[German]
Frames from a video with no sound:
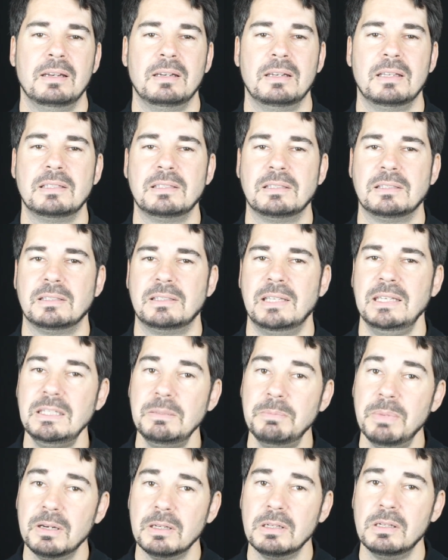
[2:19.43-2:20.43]
des
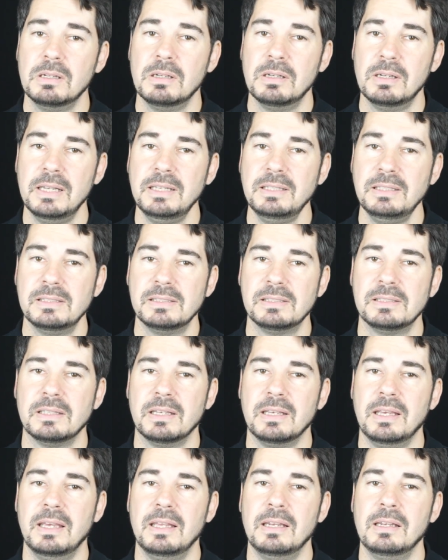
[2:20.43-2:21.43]
sichtbaren Lichts,
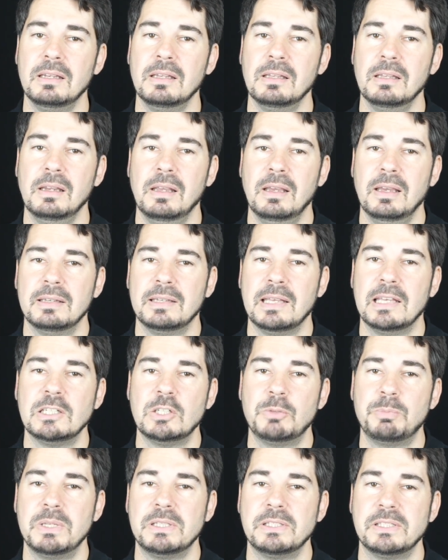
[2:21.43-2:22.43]
in denen
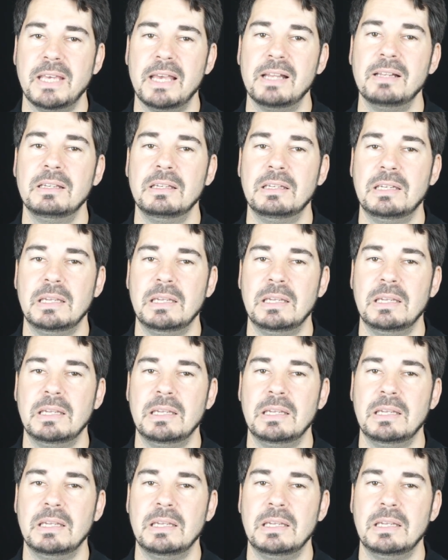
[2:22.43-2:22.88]
speziell die